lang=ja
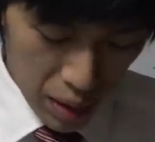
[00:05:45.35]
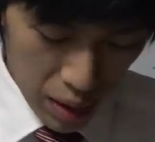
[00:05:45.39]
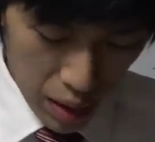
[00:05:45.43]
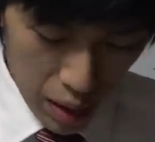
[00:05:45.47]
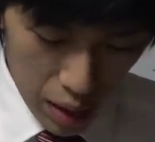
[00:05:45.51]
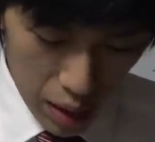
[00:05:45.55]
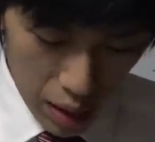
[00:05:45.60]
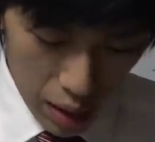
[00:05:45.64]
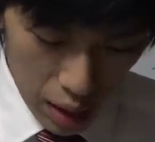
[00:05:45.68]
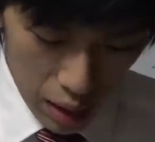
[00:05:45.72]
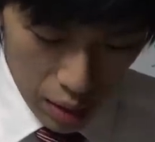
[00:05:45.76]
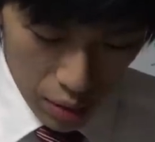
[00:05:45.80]

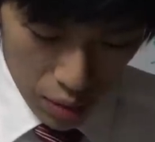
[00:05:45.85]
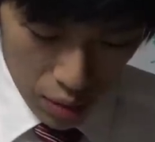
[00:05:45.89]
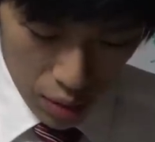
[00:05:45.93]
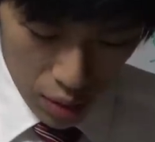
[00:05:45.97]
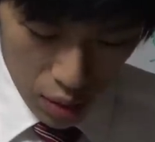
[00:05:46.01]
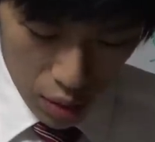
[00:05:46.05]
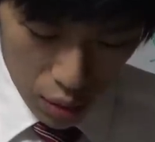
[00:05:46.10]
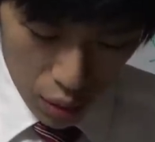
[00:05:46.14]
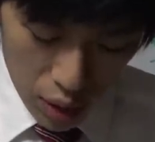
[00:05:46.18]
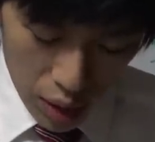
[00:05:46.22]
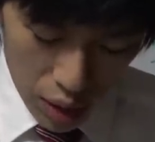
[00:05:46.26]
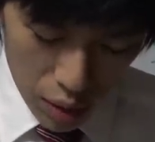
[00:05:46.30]
であの
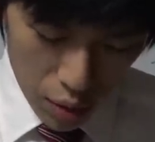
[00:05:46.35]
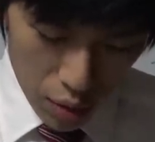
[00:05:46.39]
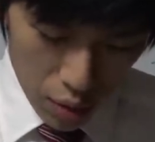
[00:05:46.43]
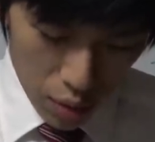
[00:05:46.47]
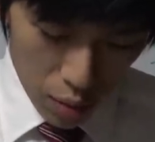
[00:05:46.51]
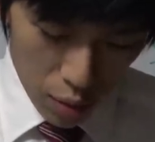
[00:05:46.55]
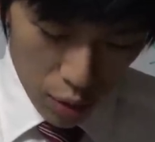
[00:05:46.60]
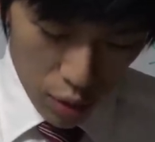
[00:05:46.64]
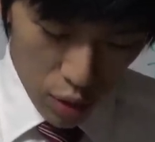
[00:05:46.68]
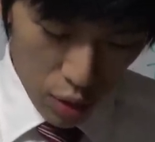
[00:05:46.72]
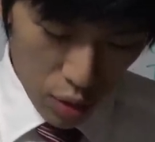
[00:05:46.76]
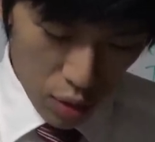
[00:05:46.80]
それを
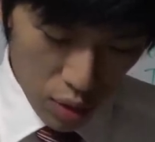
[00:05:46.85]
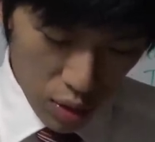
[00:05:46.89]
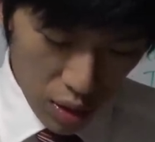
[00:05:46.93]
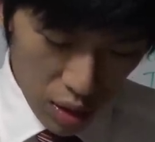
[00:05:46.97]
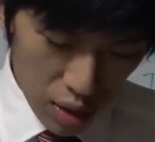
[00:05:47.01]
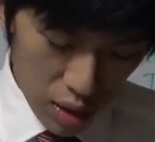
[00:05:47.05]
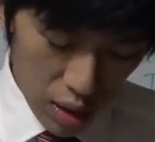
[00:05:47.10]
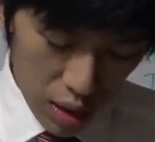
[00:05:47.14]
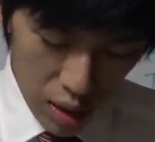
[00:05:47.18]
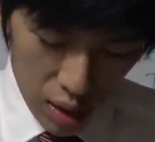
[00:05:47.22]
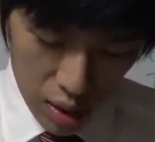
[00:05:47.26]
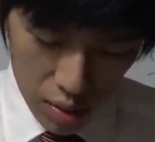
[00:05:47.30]
もうちょっと
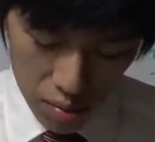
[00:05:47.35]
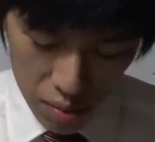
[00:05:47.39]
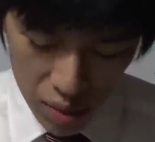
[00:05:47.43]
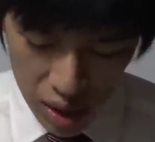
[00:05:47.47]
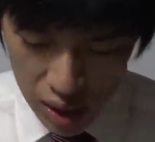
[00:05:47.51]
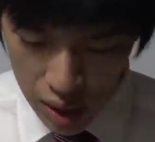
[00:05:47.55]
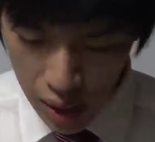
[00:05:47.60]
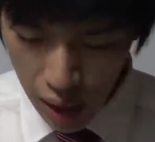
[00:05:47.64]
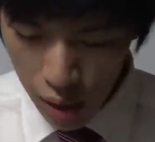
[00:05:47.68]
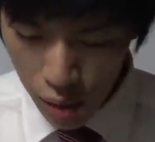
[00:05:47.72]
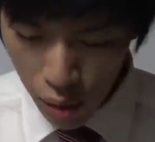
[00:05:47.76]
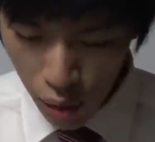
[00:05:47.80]
するみ
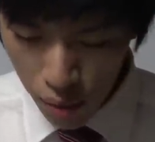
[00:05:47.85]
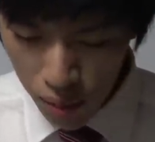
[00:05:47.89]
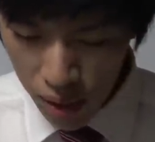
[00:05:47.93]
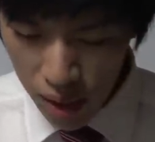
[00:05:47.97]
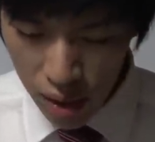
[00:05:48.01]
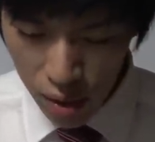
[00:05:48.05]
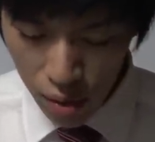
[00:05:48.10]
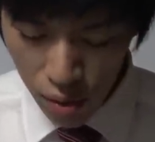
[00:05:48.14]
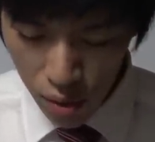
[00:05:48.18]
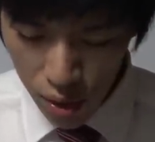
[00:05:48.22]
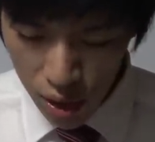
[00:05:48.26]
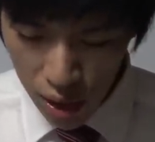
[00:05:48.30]
んなの
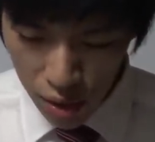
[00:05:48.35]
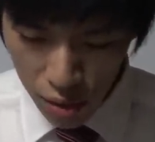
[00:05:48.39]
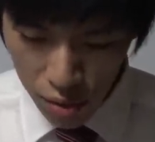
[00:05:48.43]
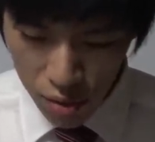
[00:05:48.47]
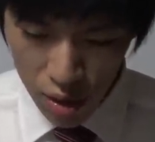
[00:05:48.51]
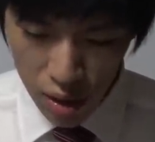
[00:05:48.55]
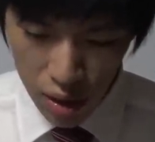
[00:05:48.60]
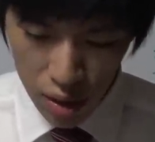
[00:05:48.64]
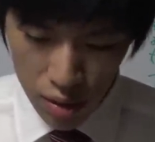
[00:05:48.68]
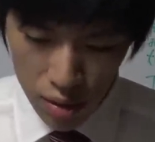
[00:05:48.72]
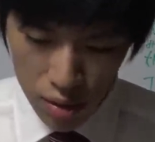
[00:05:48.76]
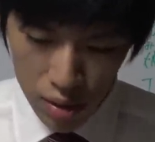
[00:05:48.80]
コメントを拾
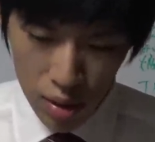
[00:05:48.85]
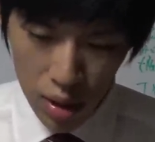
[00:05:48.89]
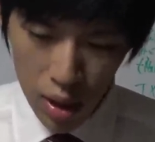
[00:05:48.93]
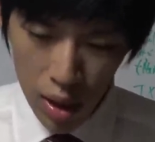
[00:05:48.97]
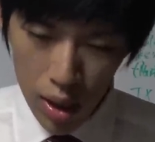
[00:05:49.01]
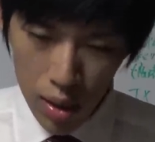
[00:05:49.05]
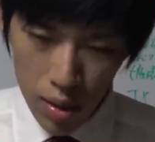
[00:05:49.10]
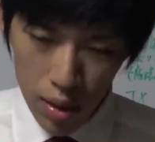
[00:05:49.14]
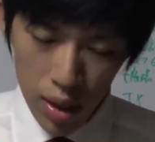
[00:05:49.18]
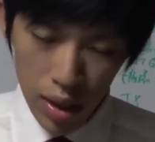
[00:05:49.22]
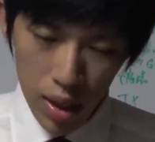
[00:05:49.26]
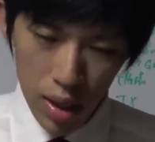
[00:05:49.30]
うっていう、
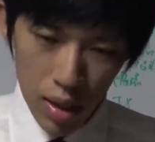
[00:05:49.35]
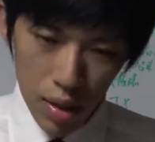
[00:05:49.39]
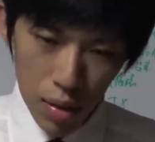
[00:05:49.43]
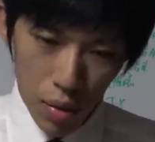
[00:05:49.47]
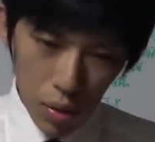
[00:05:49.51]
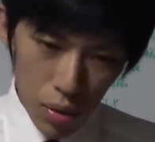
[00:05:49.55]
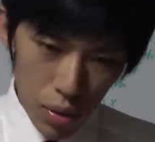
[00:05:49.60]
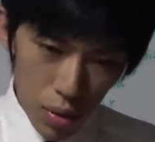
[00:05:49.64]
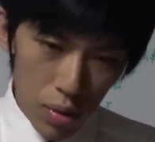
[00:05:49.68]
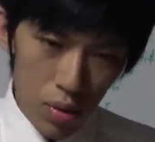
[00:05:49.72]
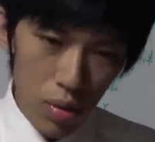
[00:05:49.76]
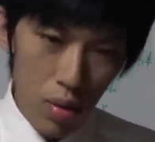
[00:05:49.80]
えー、
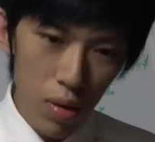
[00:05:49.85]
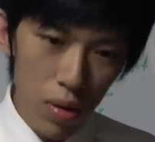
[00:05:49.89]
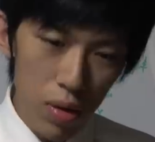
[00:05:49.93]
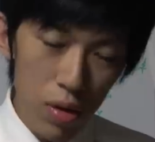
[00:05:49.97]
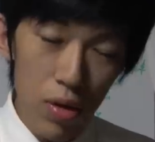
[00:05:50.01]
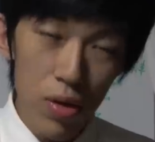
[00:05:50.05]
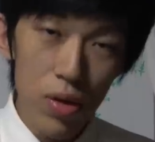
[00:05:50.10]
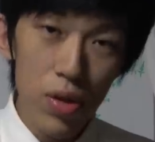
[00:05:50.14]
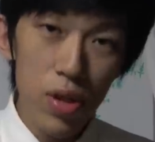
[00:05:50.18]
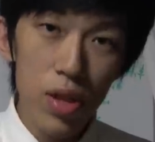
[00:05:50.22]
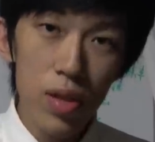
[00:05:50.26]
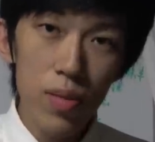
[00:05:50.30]
ほとんどの
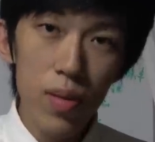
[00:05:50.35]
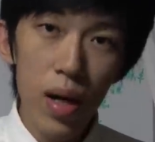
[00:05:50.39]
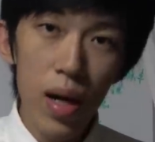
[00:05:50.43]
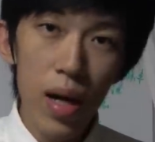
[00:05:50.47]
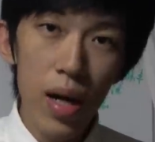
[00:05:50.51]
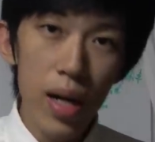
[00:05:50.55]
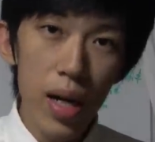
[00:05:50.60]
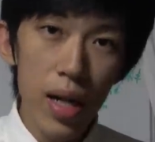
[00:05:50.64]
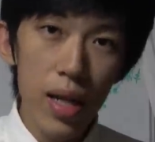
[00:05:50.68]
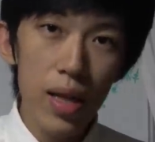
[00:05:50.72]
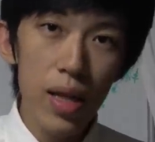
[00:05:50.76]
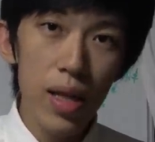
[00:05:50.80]
YouTuber
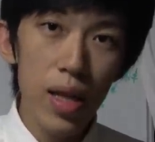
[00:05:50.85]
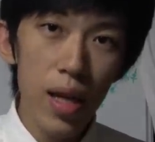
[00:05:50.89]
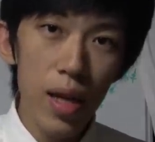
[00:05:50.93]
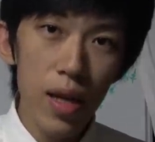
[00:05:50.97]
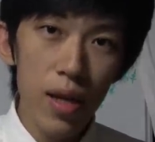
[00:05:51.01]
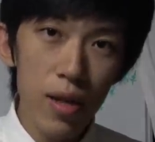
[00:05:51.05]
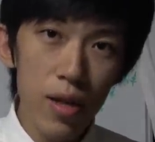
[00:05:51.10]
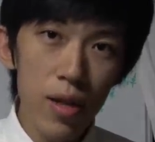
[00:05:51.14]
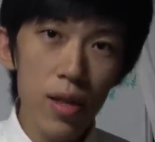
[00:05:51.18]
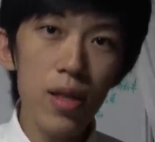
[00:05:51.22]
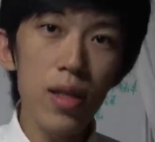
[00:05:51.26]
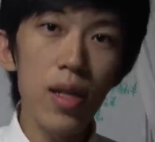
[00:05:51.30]
がやって
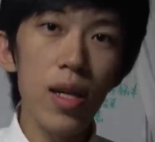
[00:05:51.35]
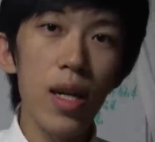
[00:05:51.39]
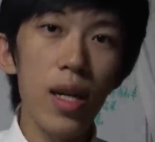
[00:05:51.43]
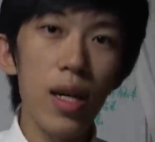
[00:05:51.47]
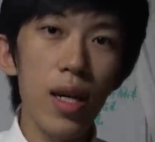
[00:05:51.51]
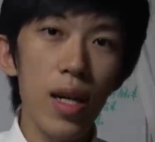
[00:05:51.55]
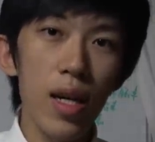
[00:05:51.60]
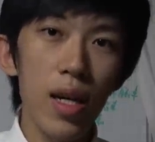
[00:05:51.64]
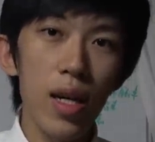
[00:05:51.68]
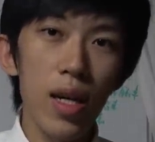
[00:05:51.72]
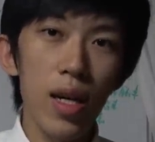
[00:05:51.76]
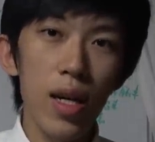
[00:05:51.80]
いる、
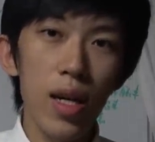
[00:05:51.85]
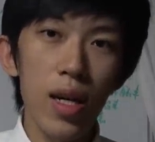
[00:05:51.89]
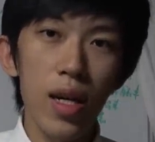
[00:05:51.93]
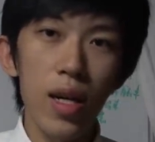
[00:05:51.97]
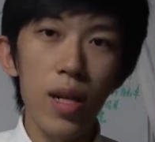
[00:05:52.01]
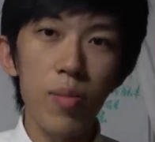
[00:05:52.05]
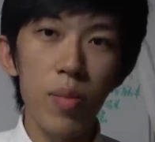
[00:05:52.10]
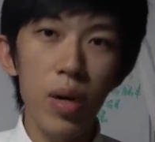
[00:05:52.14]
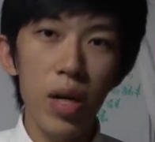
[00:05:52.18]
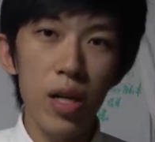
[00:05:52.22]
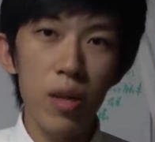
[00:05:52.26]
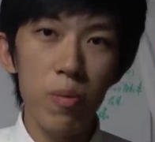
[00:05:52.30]

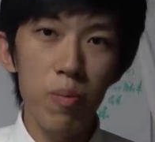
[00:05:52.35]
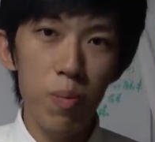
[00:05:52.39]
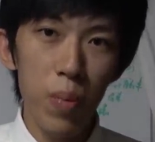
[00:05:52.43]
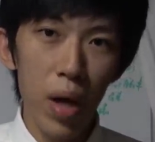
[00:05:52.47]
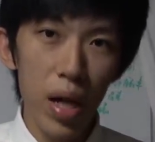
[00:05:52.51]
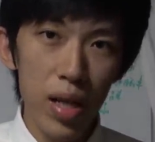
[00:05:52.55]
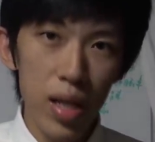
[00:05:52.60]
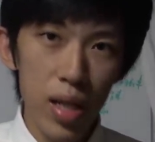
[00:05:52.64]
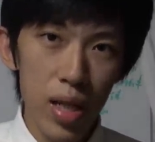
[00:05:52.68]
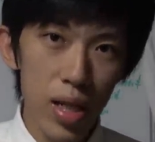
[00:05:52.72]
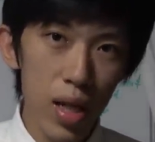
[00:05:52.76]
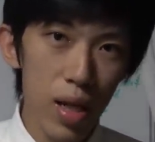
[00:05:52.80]
えー、まあ、一
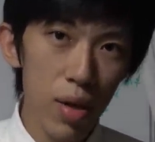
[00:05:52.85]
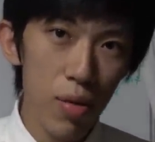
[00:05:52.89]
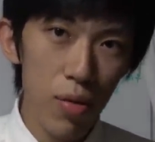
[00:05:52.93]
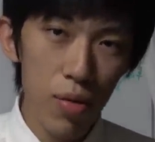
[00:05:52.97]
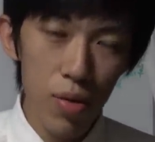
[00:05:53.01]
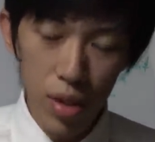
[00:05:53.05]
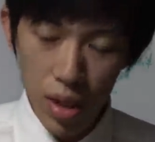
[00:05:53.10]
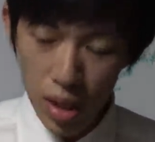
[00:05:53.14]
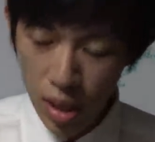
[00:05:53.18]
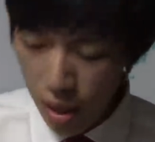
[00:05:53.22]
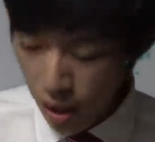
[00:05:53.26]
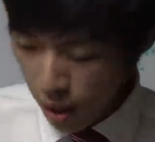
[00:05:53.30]
般的な
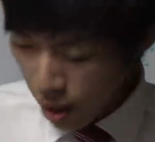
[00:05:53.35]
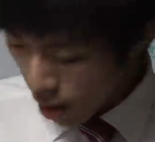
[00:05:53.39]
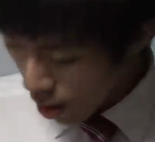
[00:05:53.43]
行為